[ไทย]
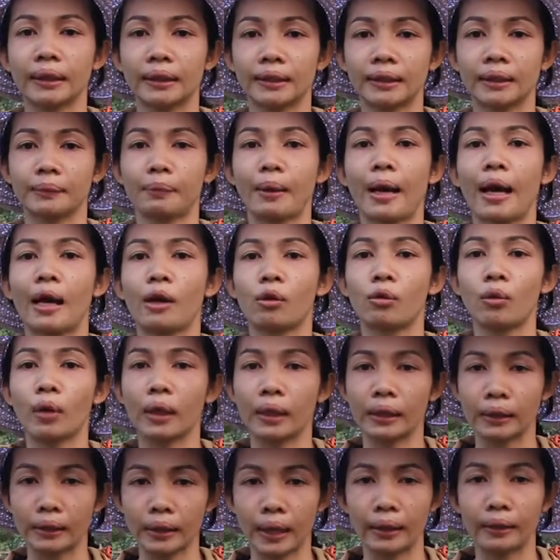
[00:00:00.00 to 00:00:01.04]
75 ครัว
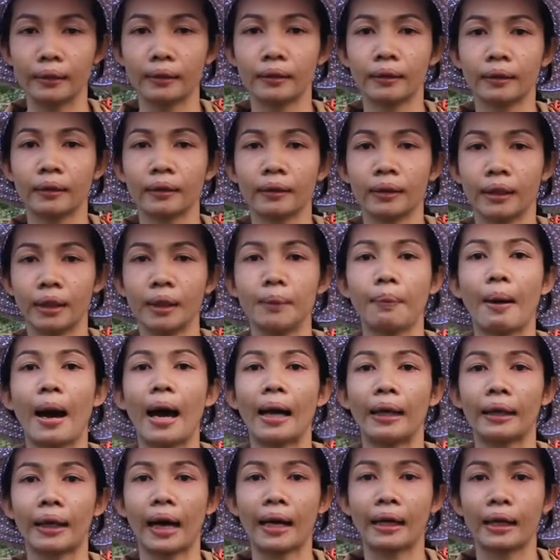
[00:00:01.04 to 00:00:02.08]
เรือนที่ผ่า
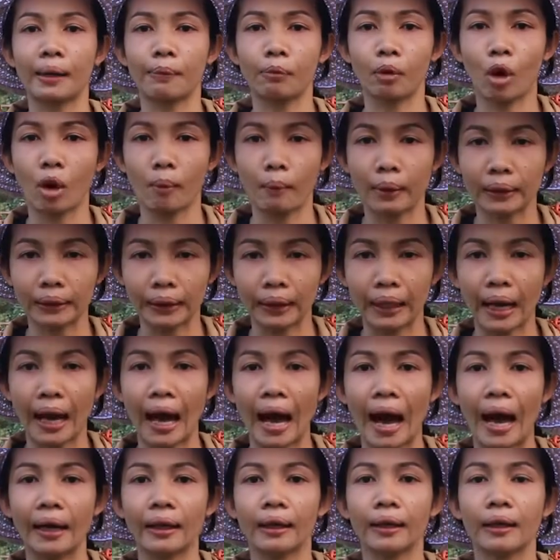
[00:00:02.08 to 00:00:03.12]
นการรับรองมาตร
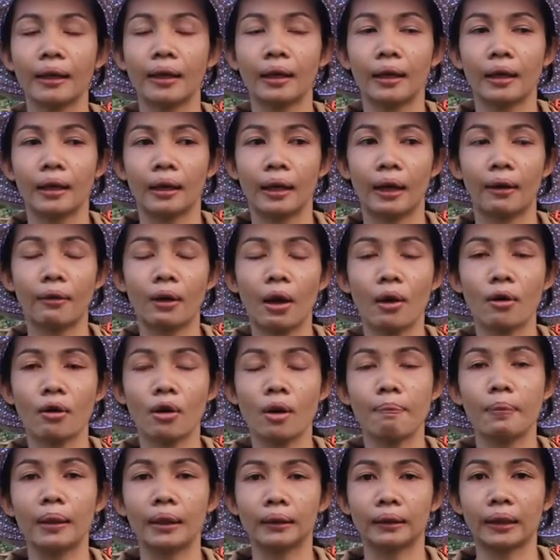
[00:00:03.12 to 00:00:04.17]
ฐาน แล้วเราก็
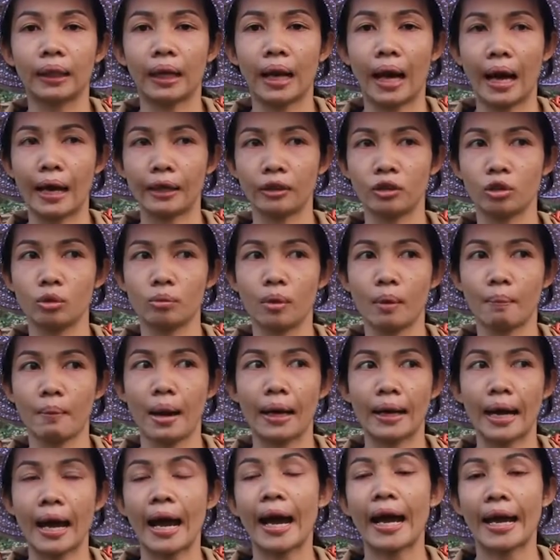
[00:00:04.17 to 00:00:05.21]
เปิดตลาดอยู่ประมา
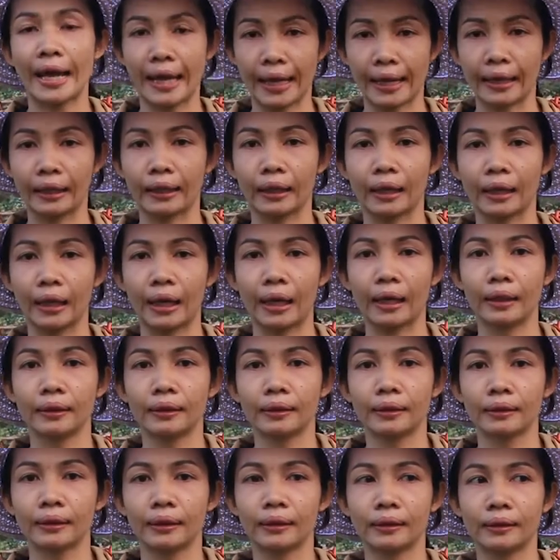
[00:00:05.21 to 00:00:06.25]
ณ 5 แห่งนะคะ
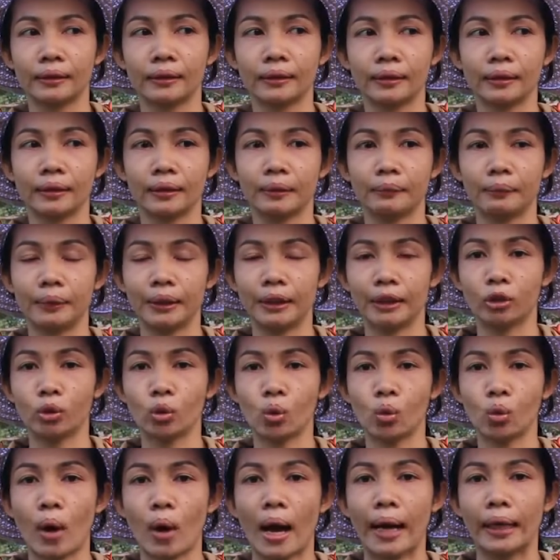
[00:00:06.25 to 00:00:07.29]
ก็คือมีทุ
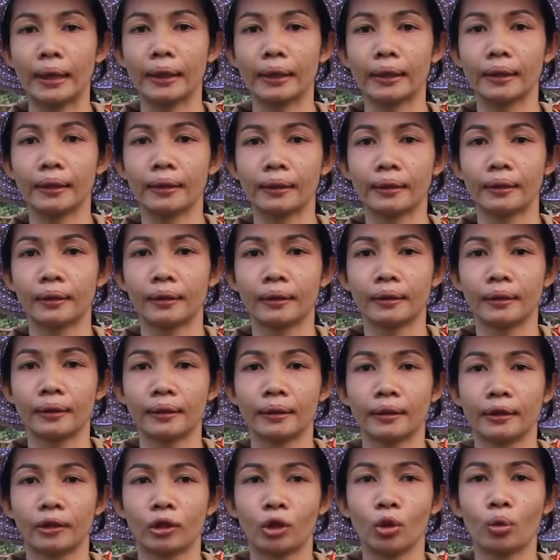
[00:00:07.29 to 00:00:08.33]
วัน
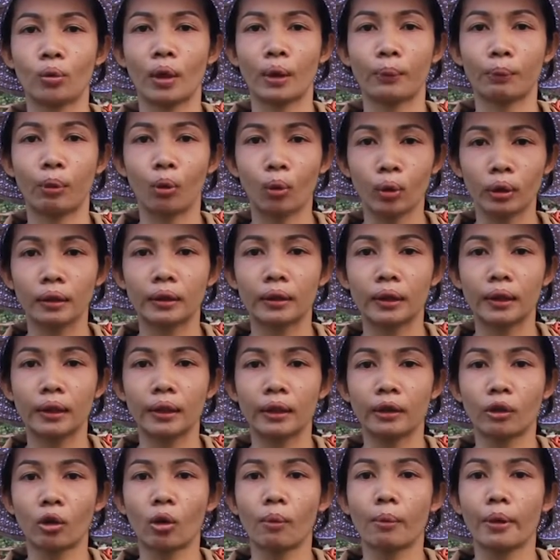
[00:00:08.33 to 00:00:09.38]
ทุกวันพุธที่
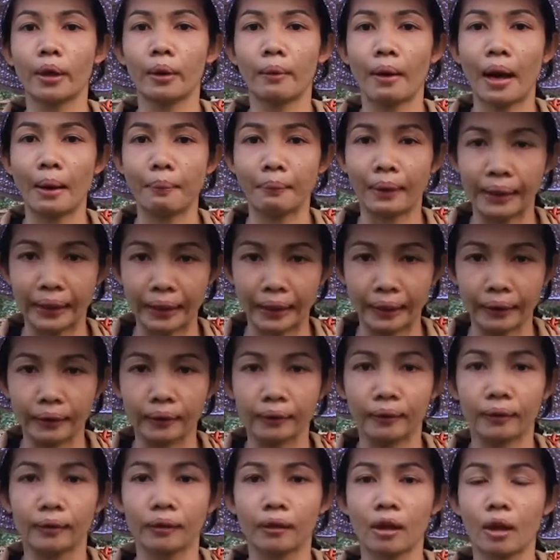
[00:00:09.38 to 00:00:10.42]
โรงพยาบาลมะเร็ง
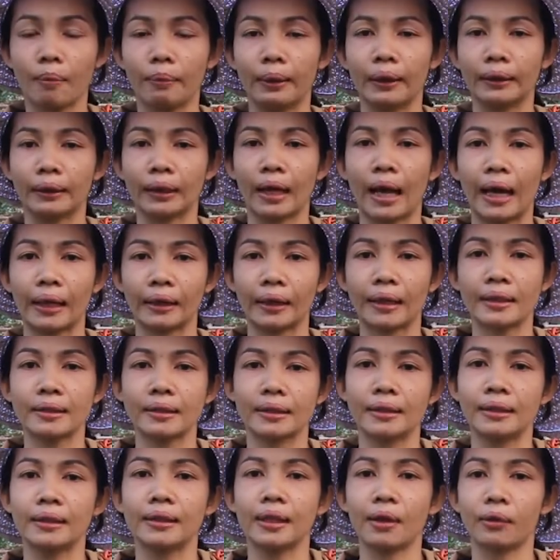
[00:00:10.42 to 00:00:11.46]
ก็เป็นตลาดนัด
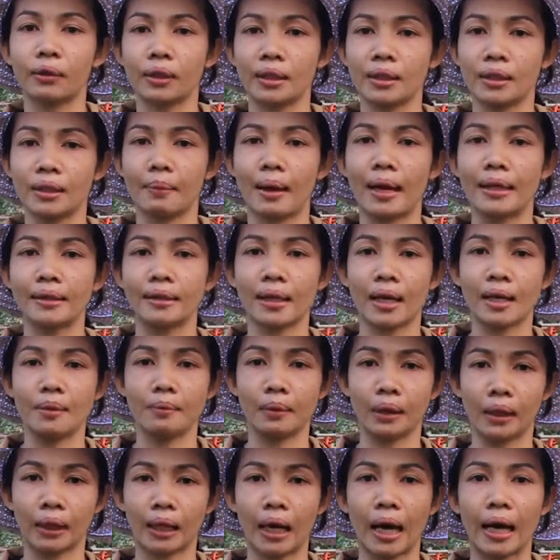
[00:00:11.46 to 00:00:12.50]
สีเขียวกินสบายใจเห
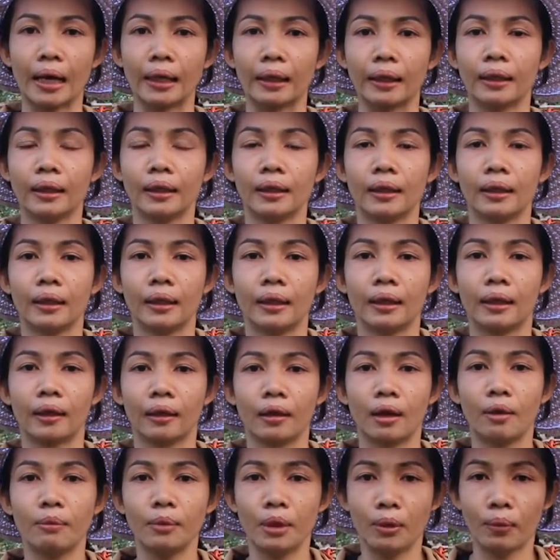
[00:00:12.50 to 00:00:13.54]
มือนกัน แล้ว
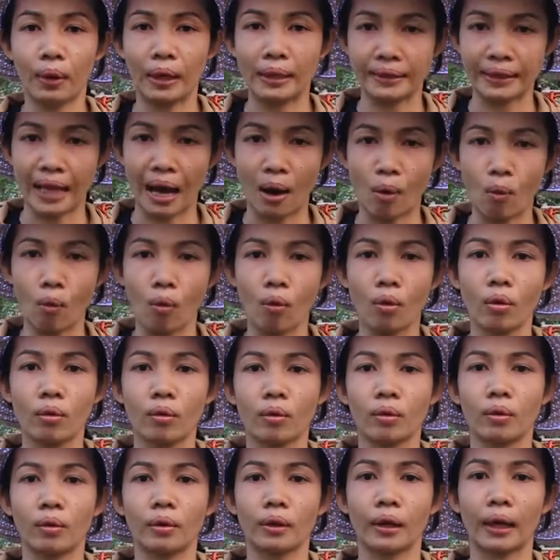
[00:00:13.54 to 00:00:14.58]
ก็มีวันเสาร์
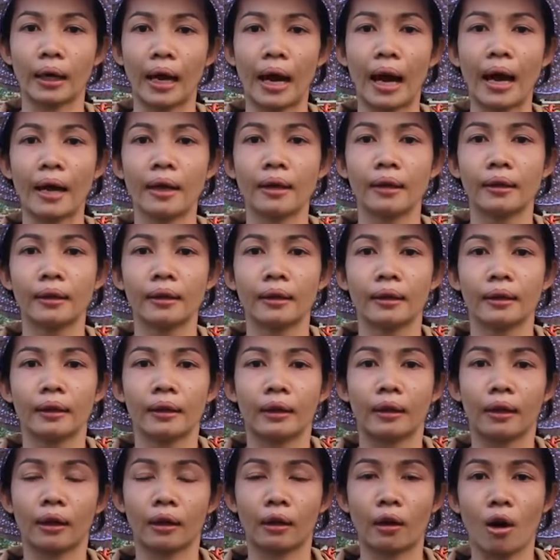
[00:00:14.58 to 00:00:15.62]
นะคะ
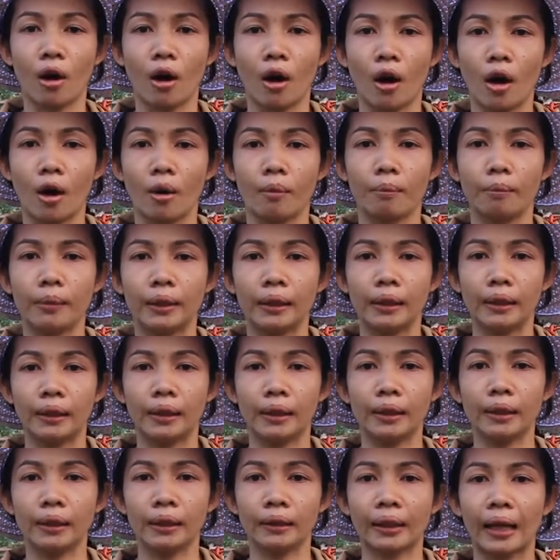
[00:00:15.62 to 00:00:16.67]
แล้วก็มี
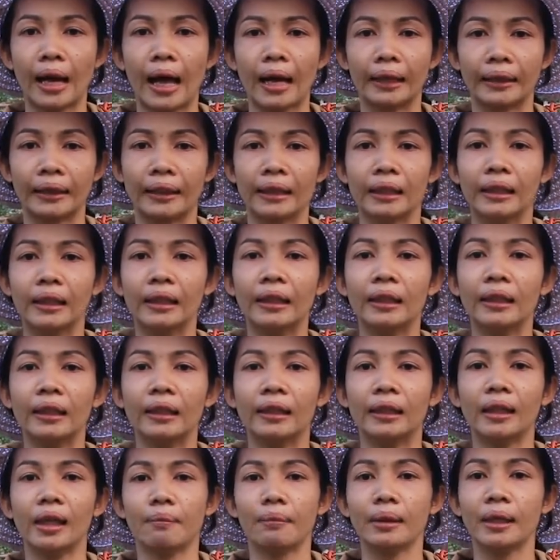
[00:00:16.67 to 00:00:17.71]
ที่ตลาดกินดี
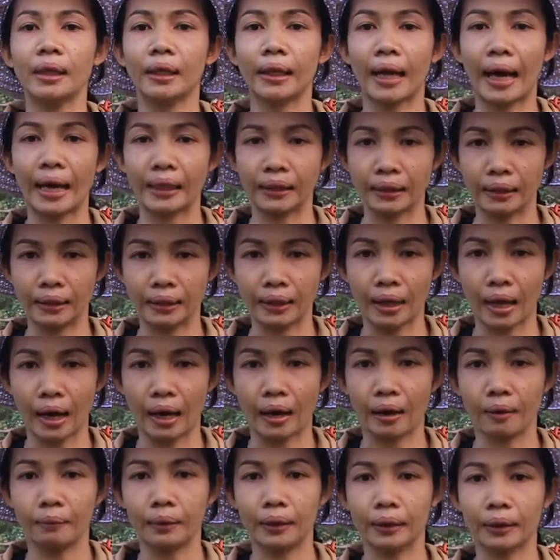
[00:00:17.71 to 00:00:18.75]
ที่อำเภอนาเยีย
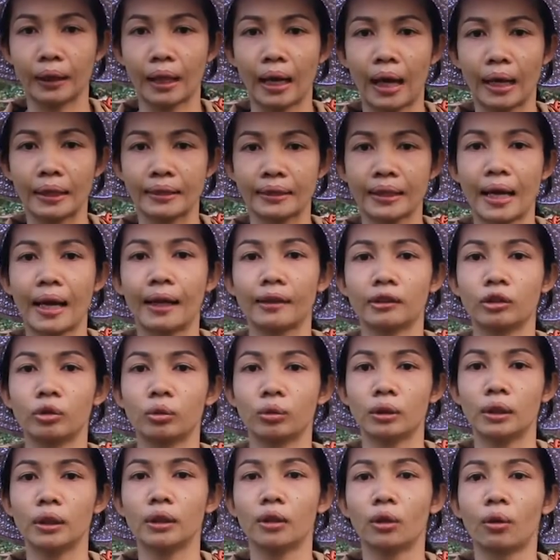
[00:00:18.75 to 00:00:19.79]
มีตลาดสร้างสุ
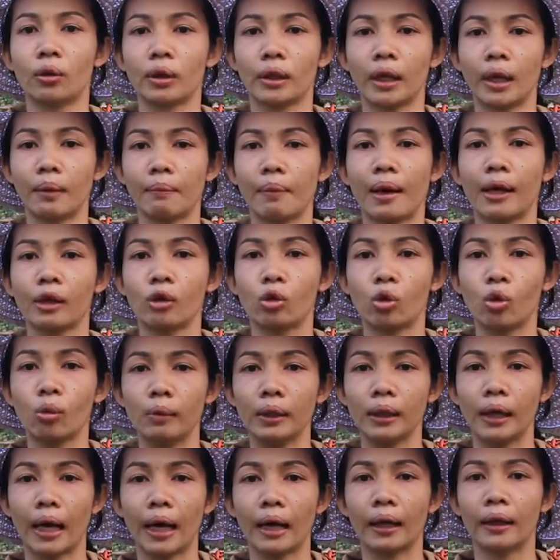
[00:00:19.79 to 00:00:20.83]
ขที่โรงเรียนบ้านคู
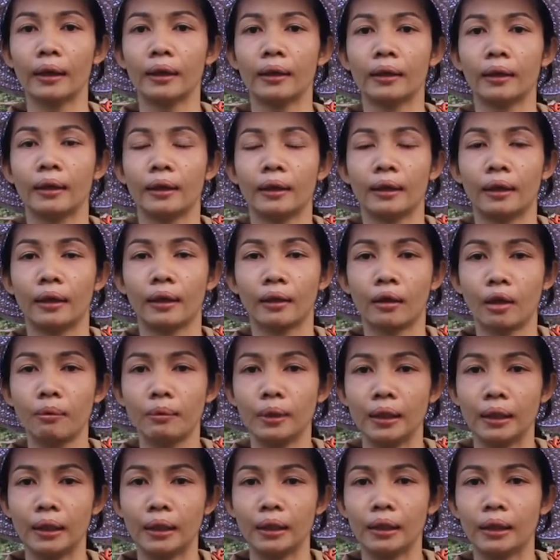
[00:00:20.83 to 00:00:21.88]
เมือง แล้วก็
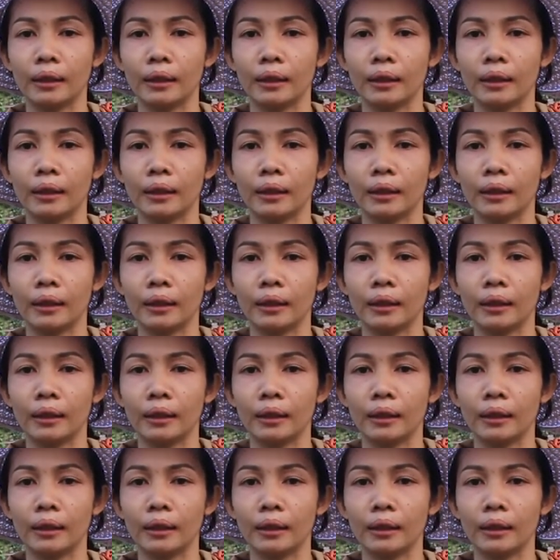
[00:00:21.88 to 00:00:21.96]
มี